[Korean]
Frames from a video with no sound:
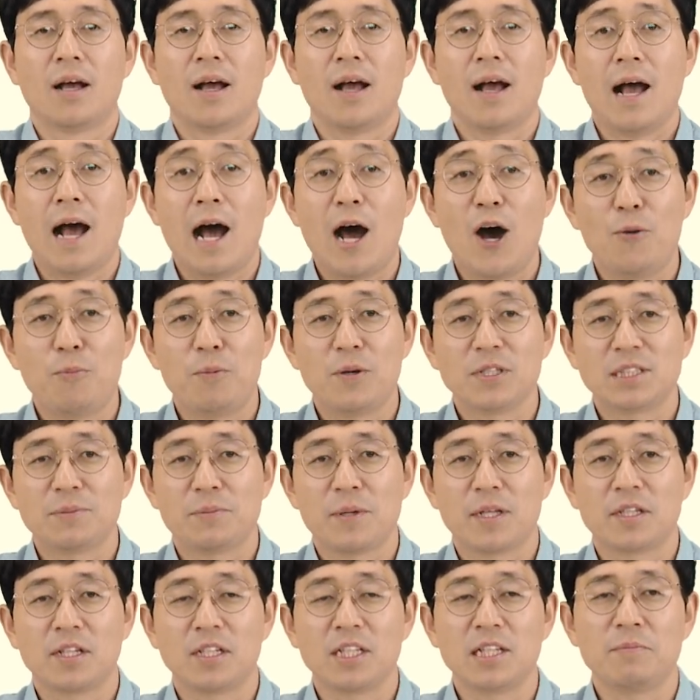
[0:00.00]
아홉 번째
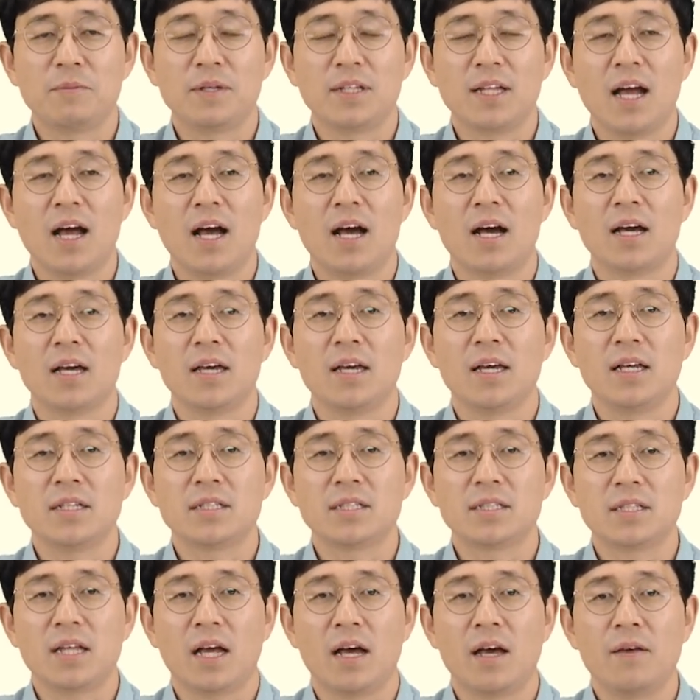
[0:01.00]
패턴입니다.
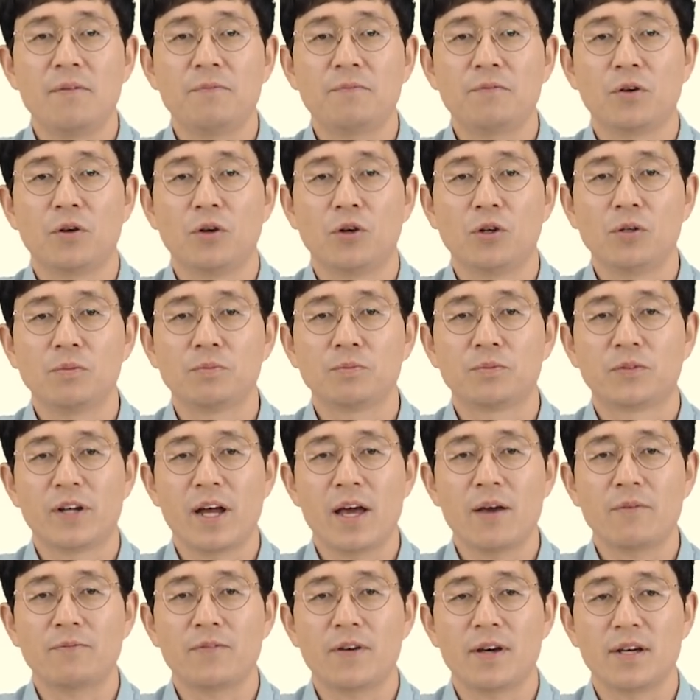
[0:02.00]
It's time for
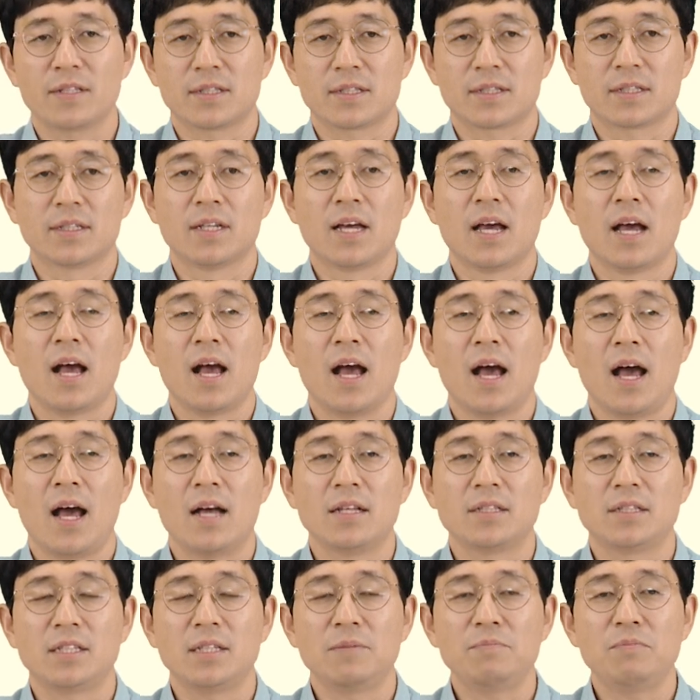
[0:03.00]
breakfast.
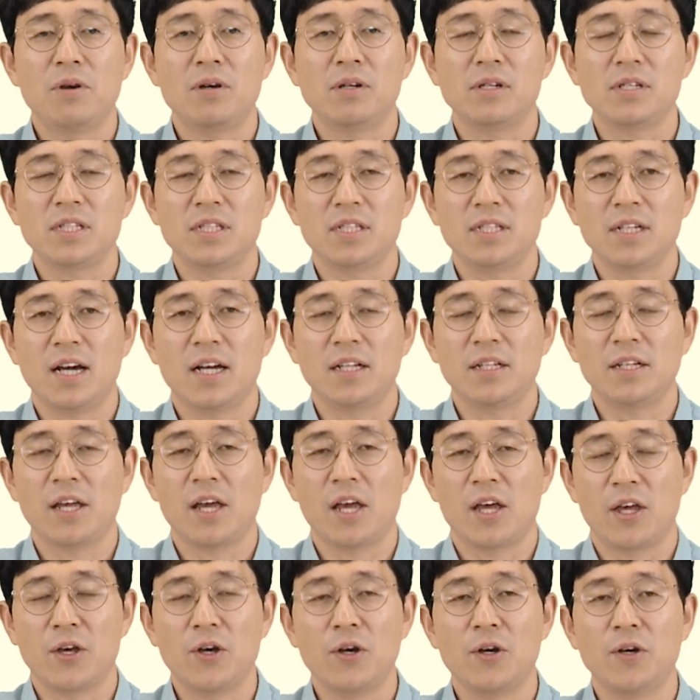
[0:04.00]
아침 먹을
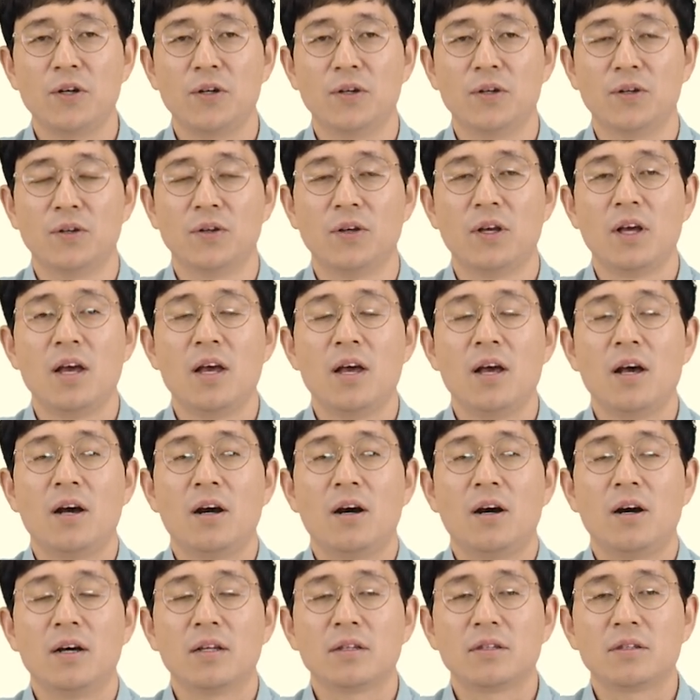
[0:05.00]
시간이에요.
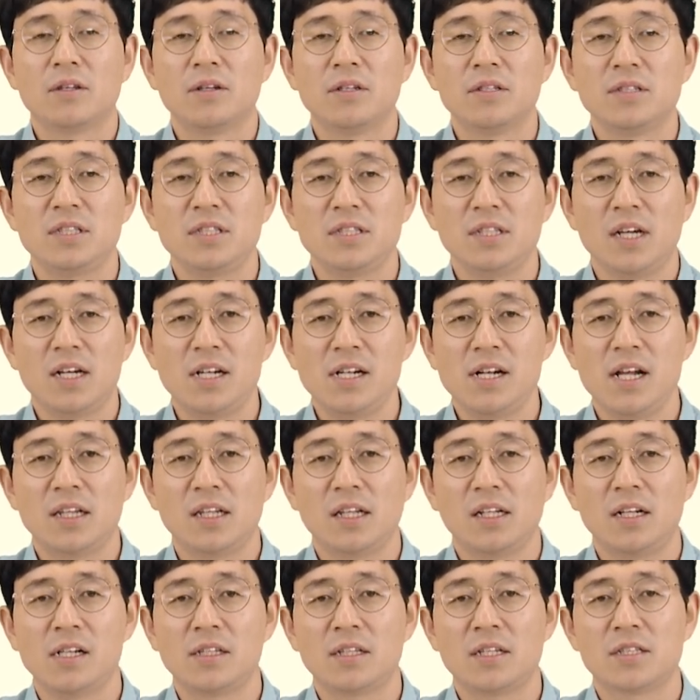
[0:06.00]
어떤 시간을
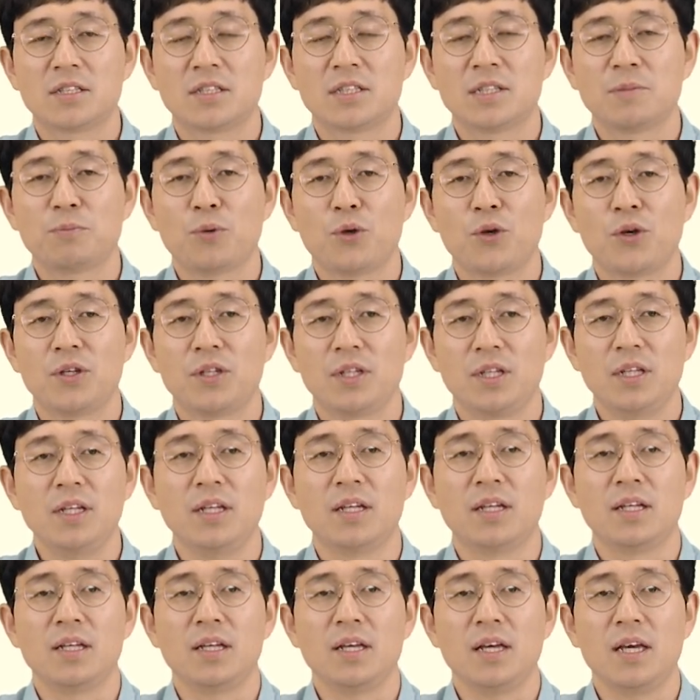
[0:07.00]
나타낼 때 쓰는
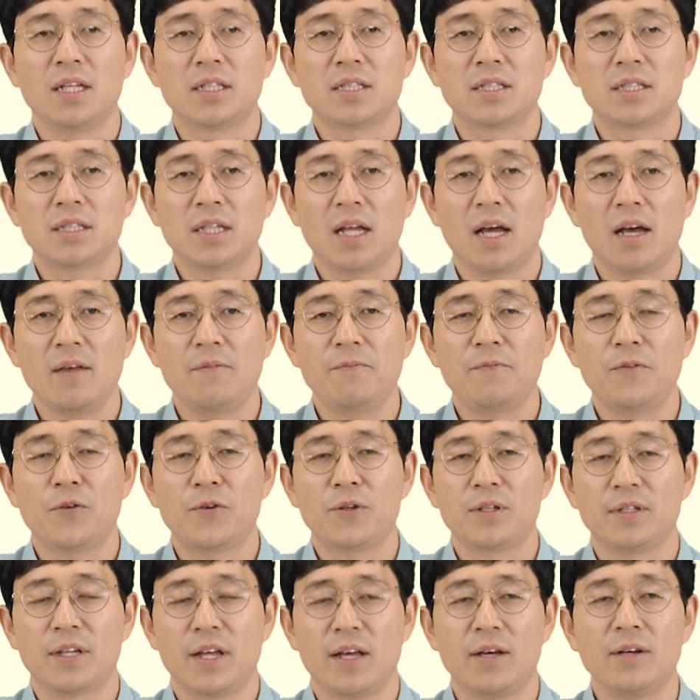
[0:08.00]
표현이 It's time
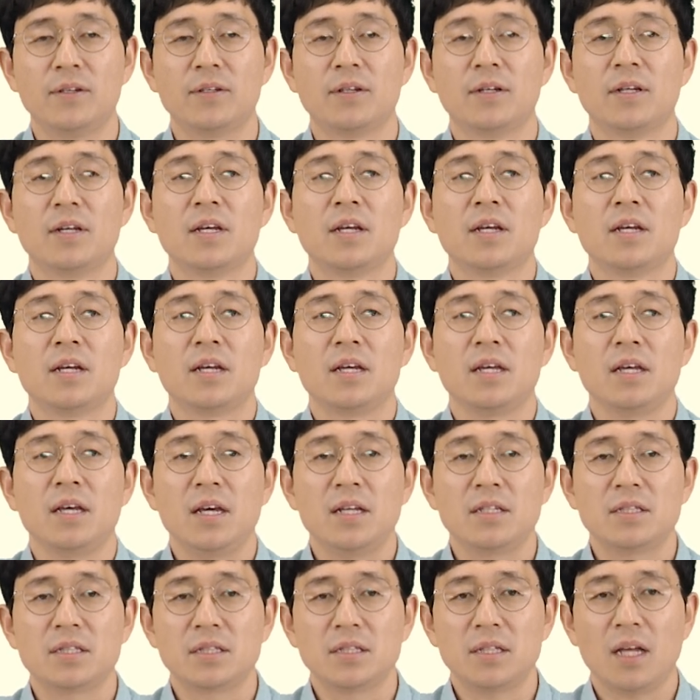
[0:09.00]
for인데요.
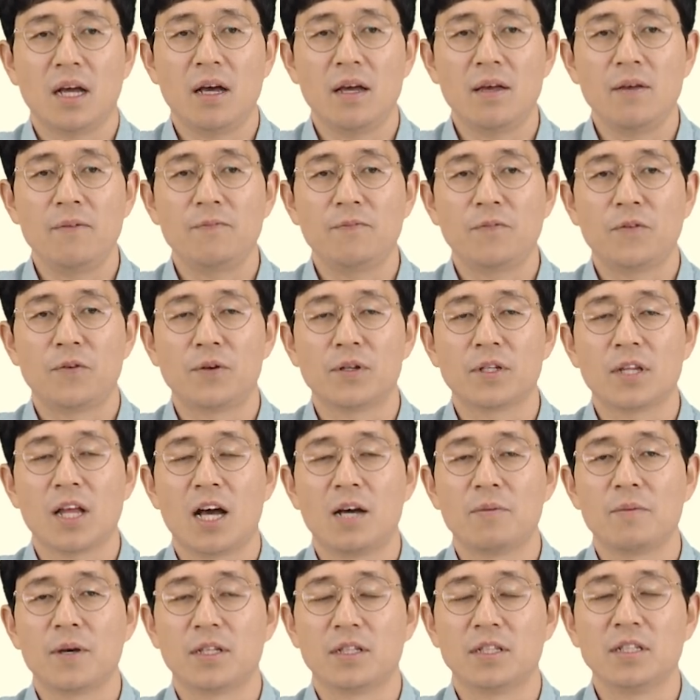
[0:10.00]
It's time for
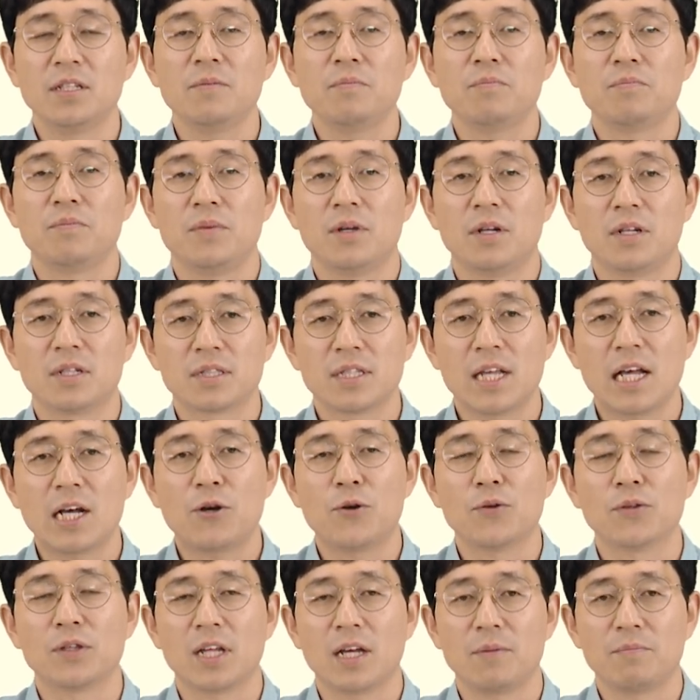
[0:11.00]
다음에는
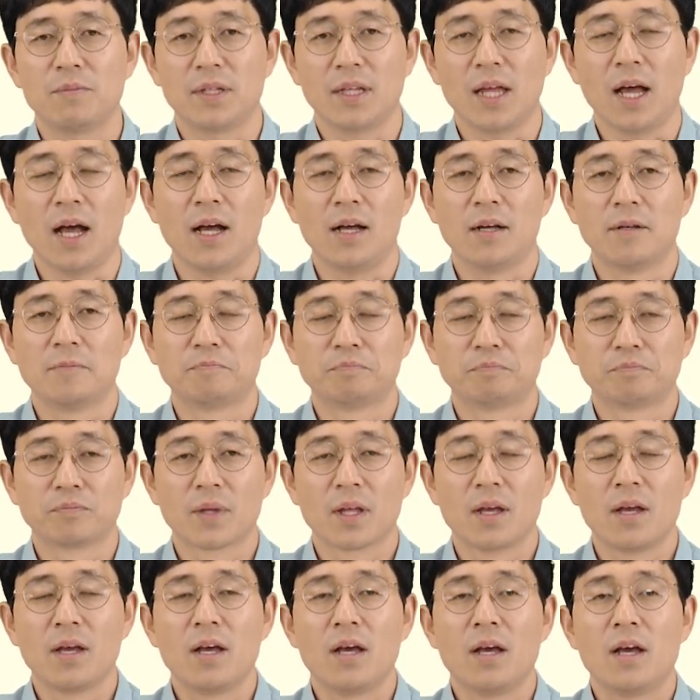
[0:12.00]
명사가 온답니다.
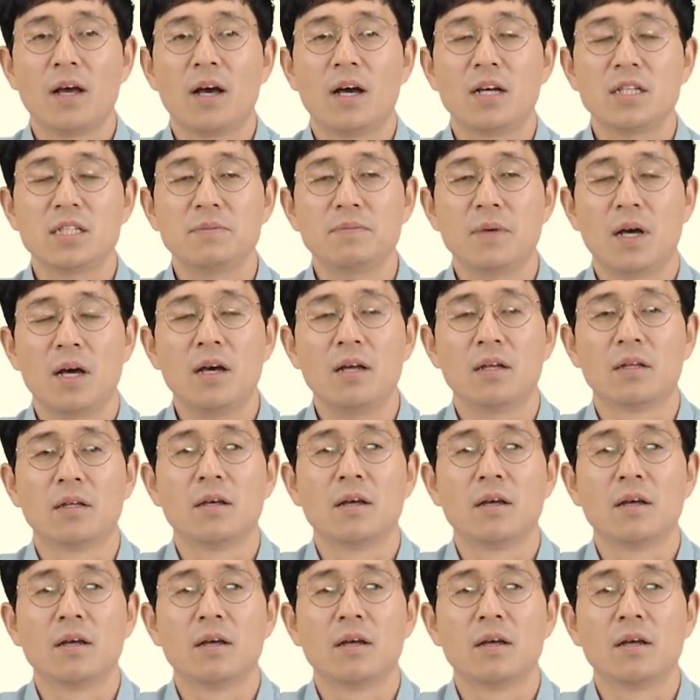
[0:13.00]
하지만